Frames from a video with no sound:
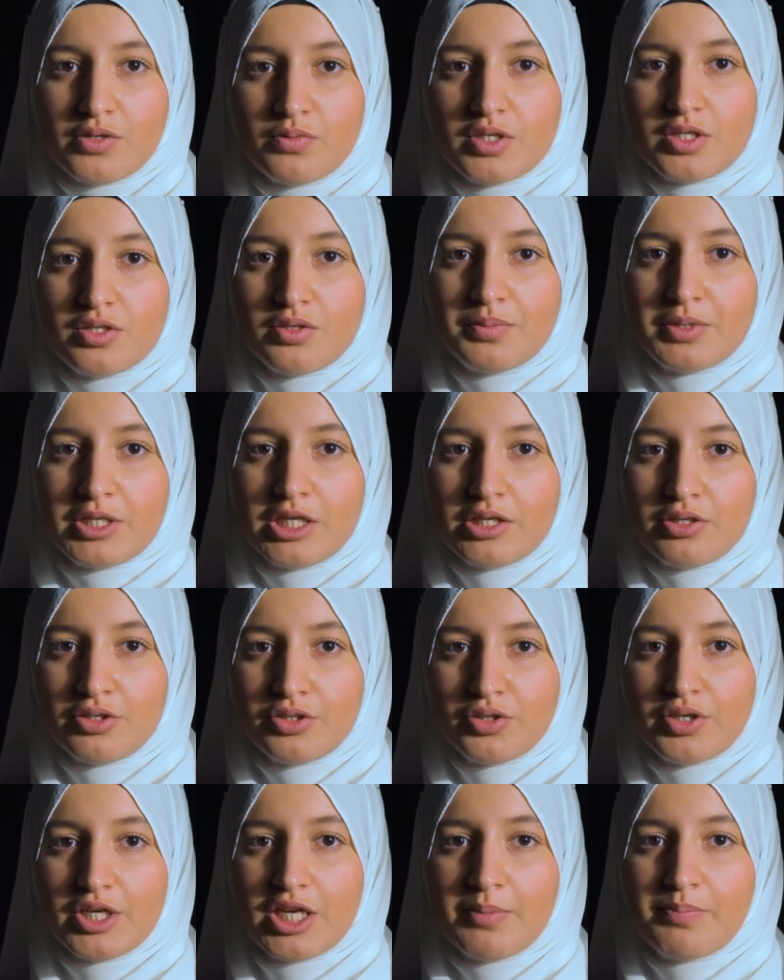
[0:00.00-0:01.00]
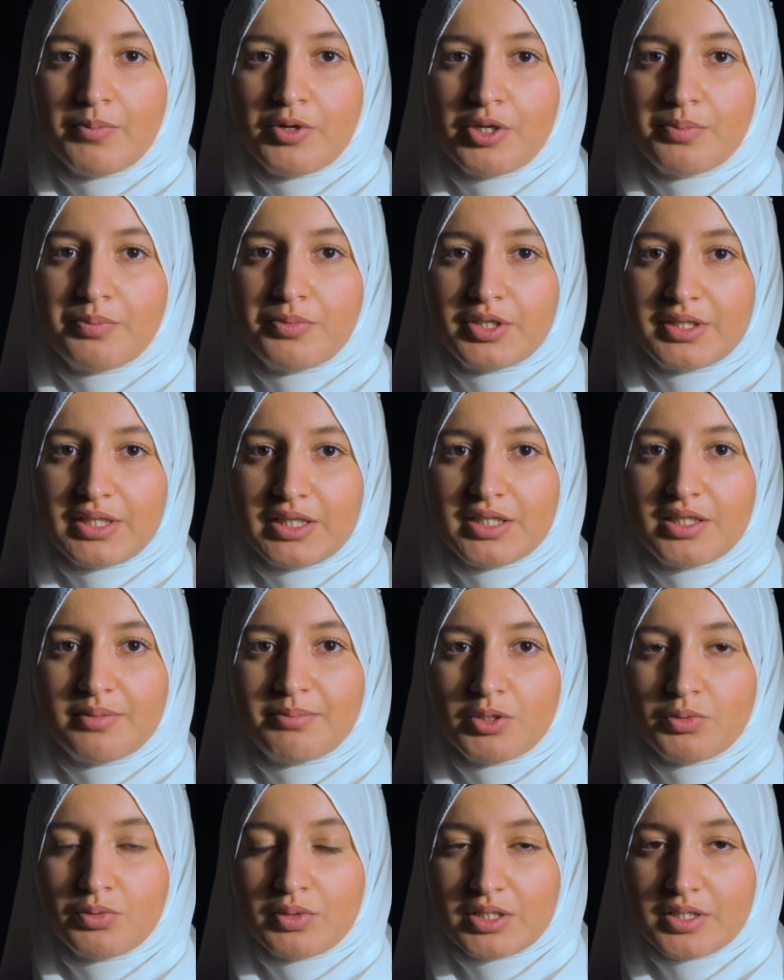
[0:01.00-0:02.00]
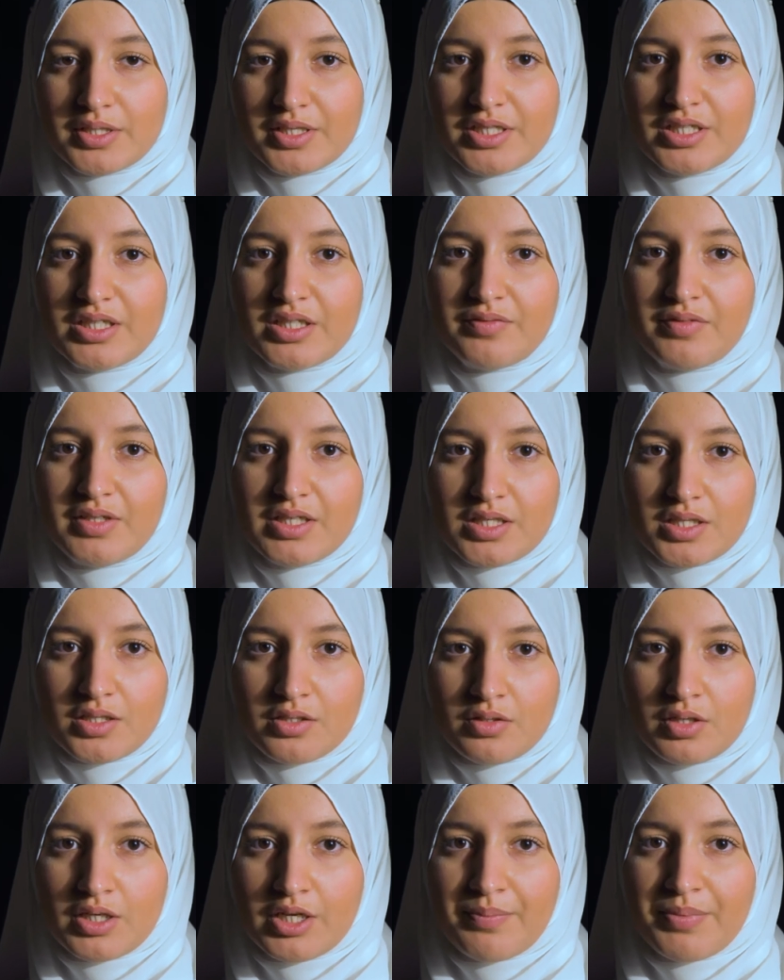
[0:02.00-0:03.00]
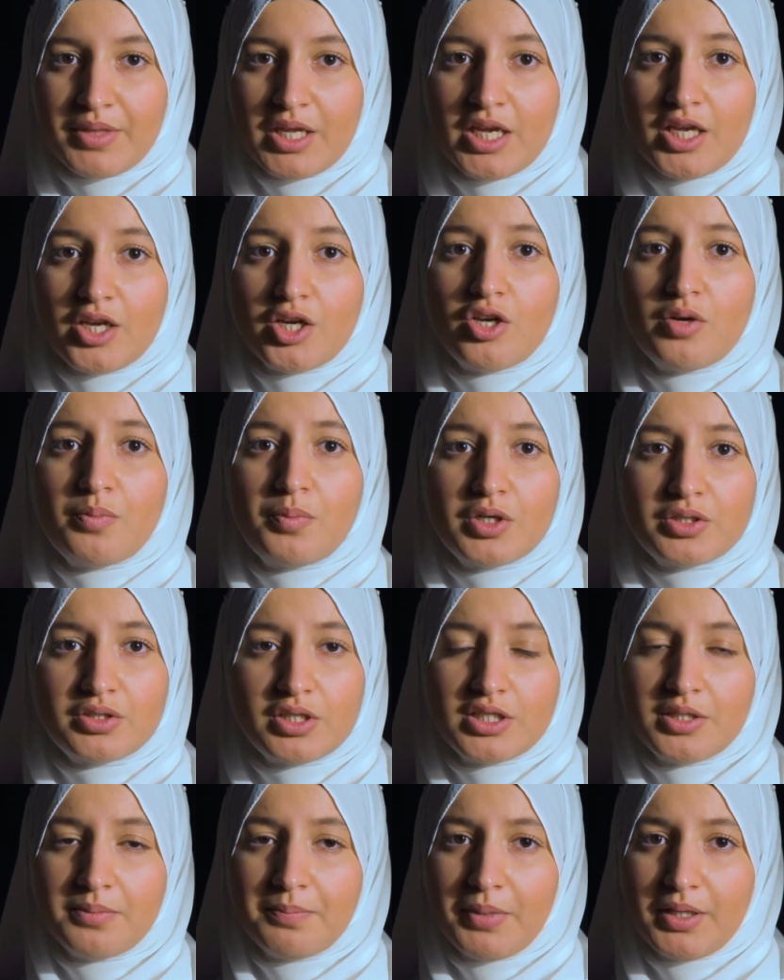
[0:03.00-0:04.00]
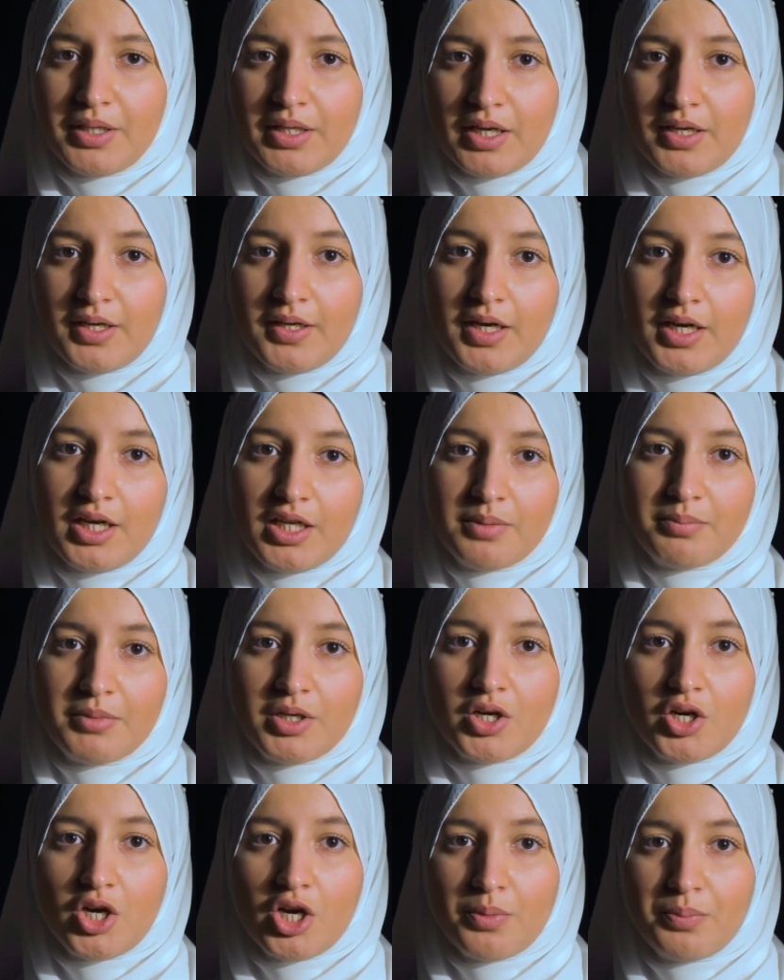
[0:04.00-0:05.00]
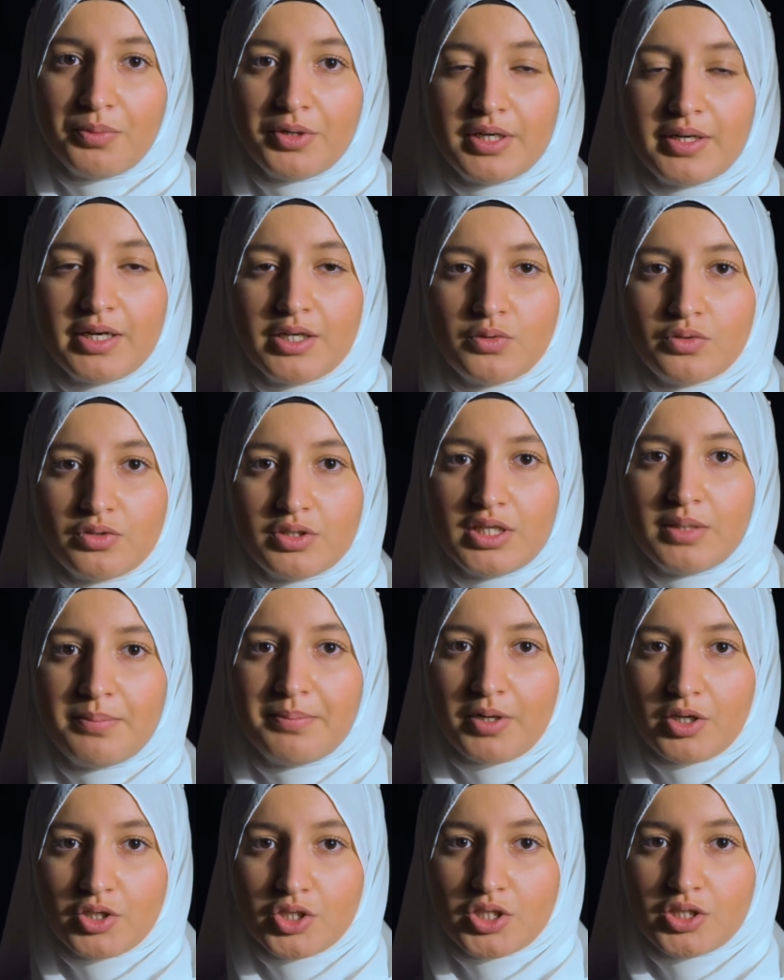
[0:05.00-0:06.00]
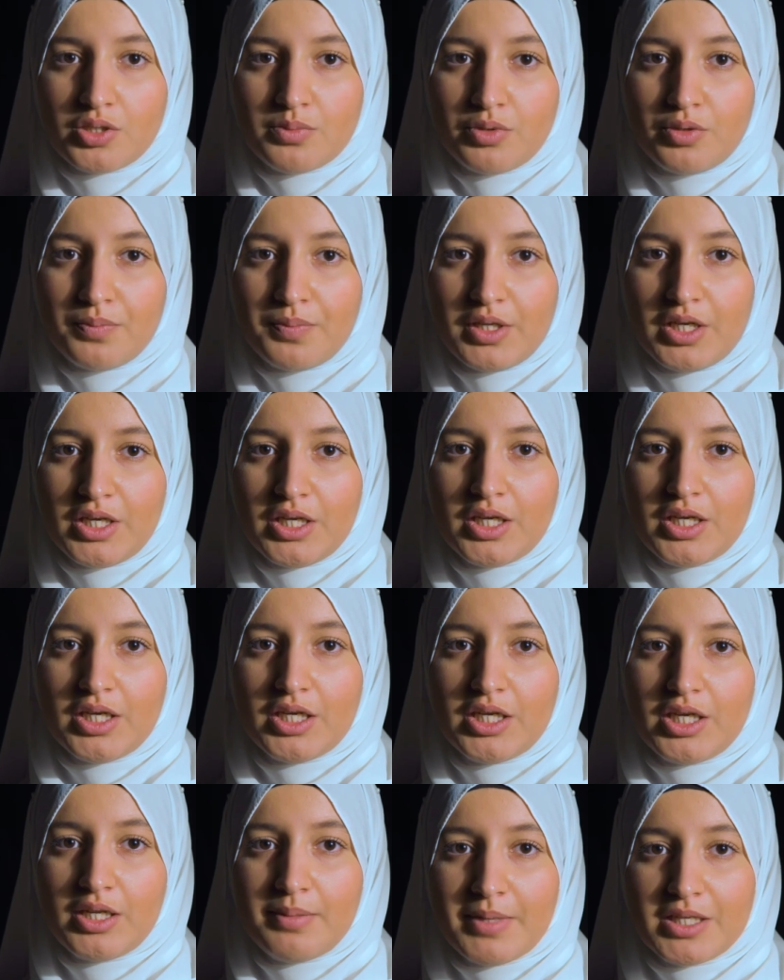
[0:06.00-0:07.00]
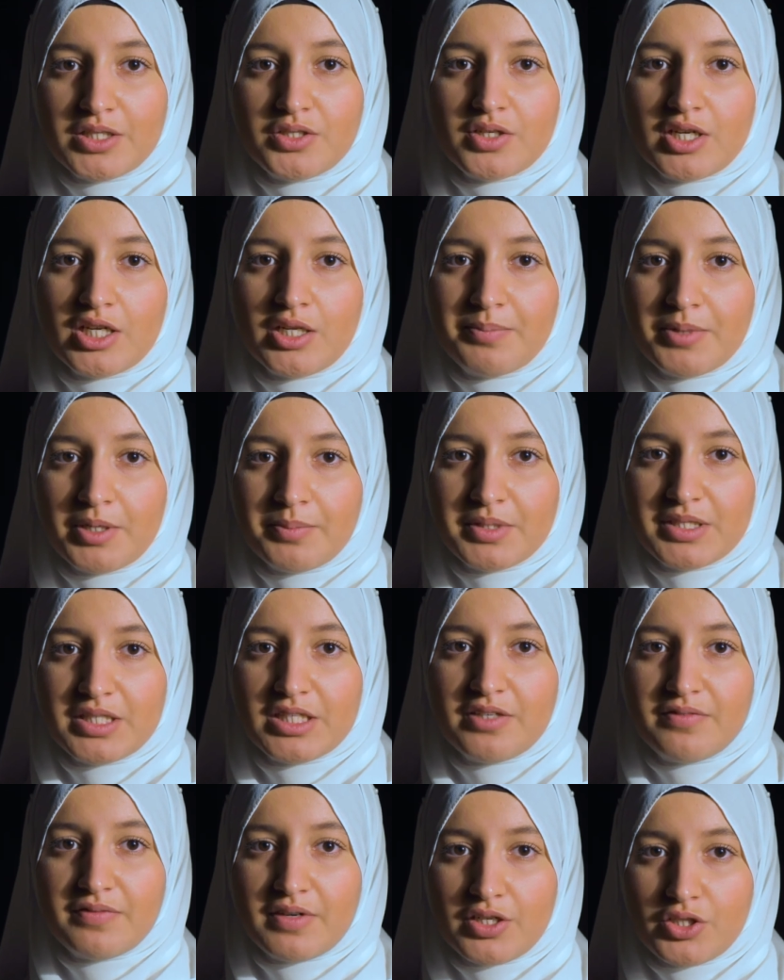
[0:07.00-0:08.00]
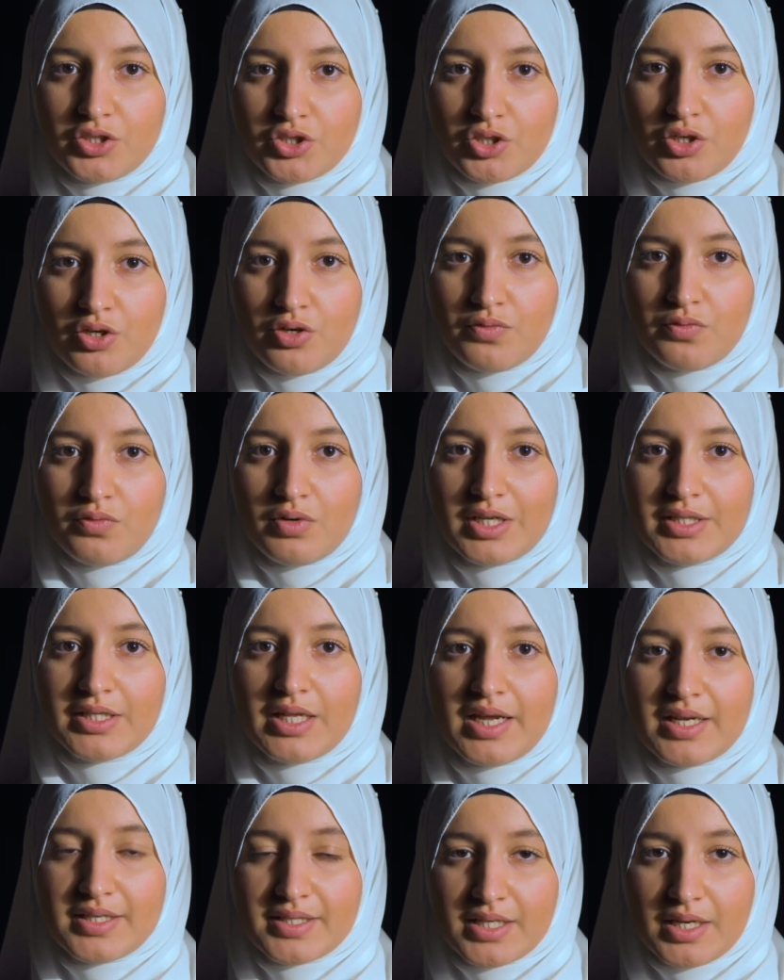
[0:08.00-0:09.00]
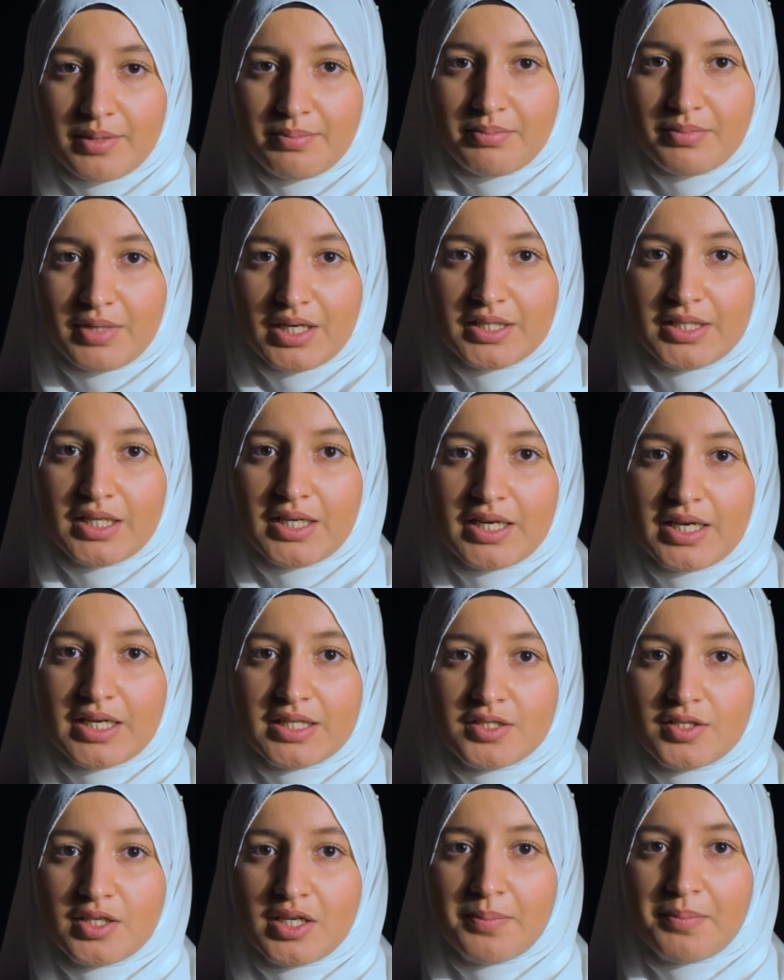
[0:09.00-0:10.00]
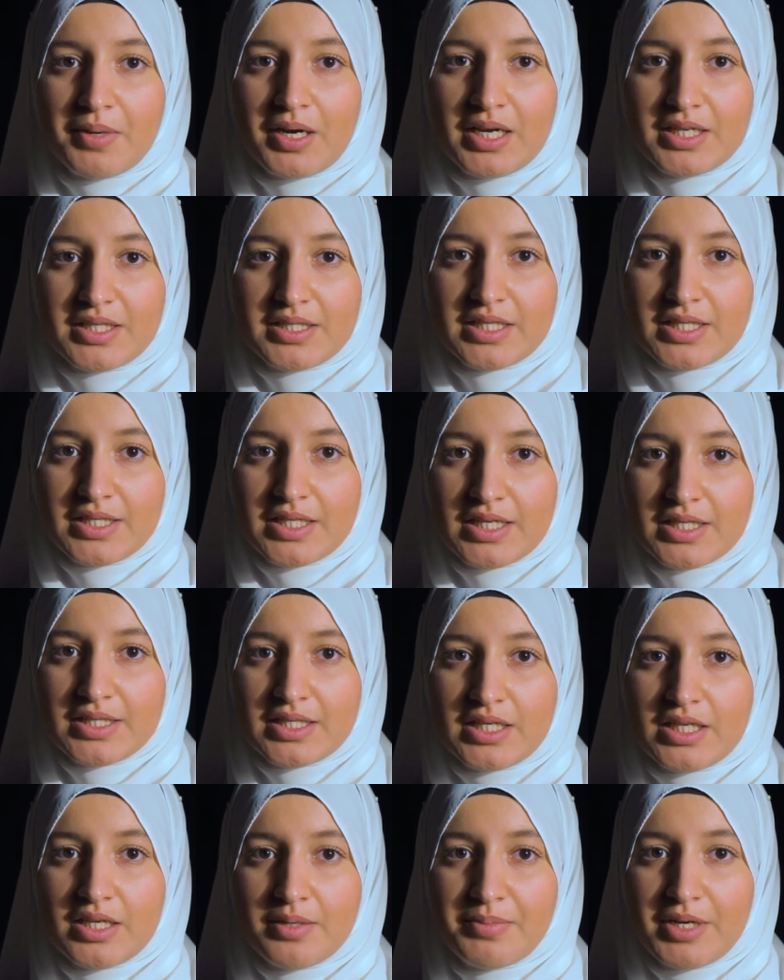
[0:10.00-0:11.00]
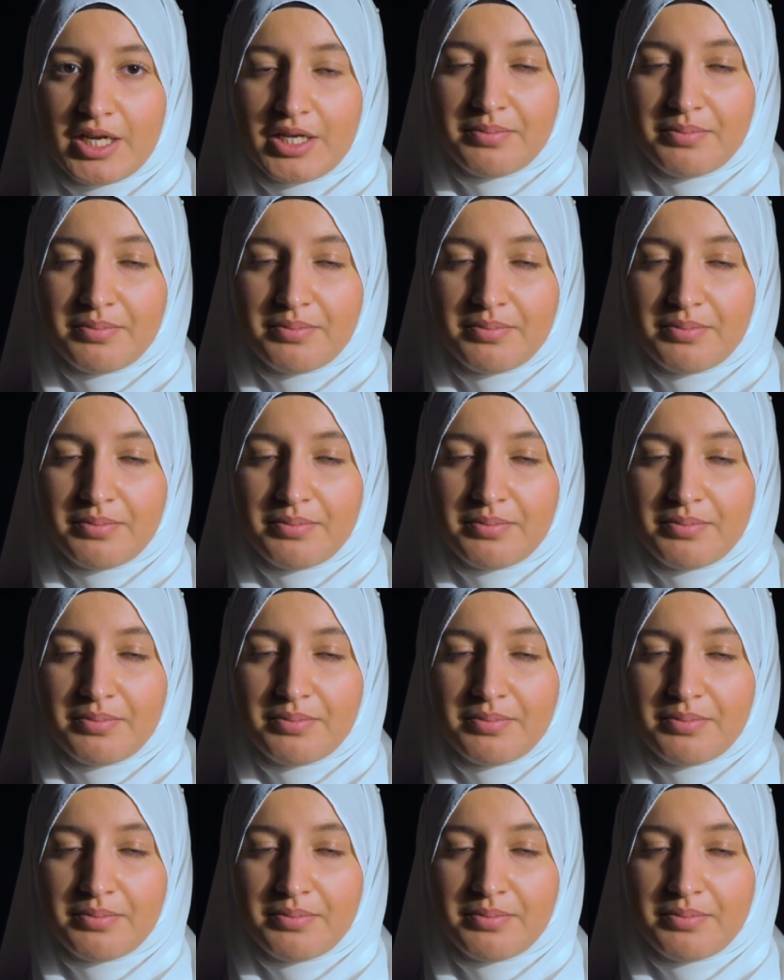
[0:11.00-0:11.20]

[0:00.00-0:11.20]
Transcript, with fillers: in questo periodo ebbe un'importante maturazione e riflessione, che lo portò ad impegnare anima e corpo nell'aiuto del prossimo. Il mezzo che gli permise di fare ciò fu la dell'ASEM, la Delegazione per l'assistenza agli ebrei